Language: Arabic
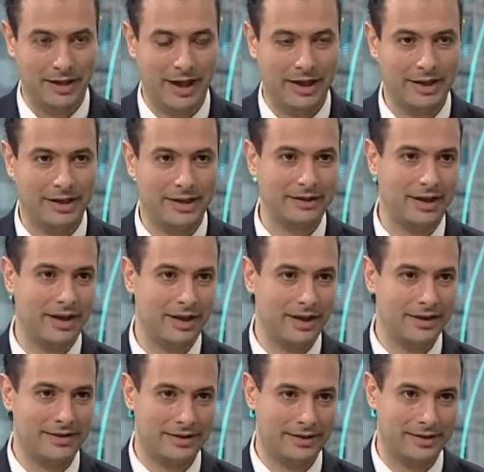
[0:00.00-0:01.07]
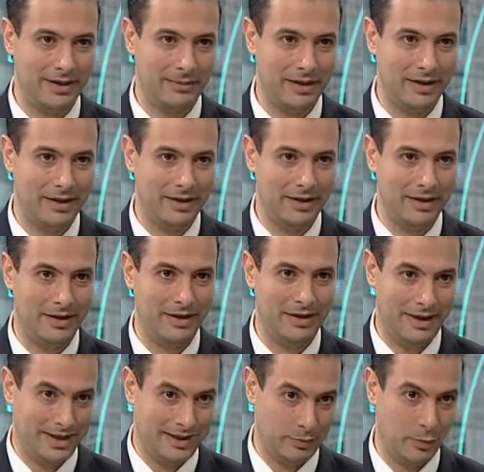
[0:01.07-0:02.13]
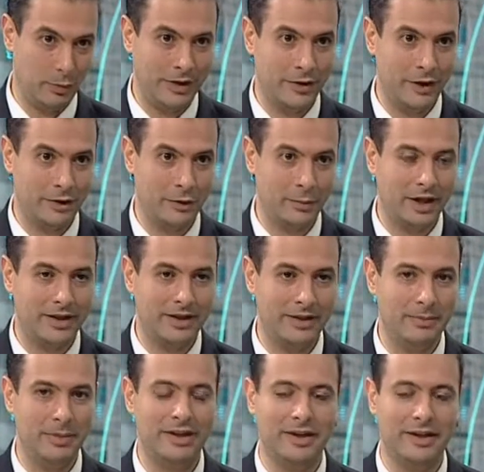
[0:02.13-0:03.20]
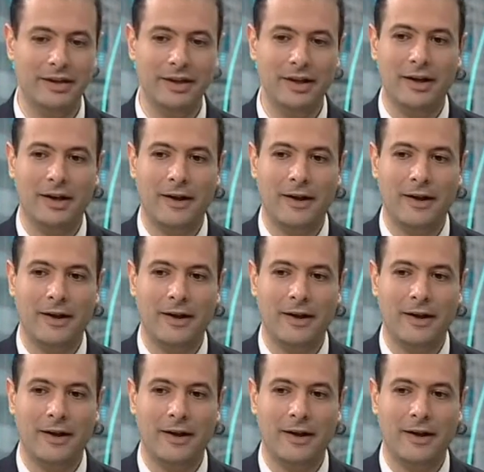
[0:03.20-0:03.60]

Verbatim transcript: يعني كنت خلصت كتاب يلي اسمه مانيال دو بارلي ليباني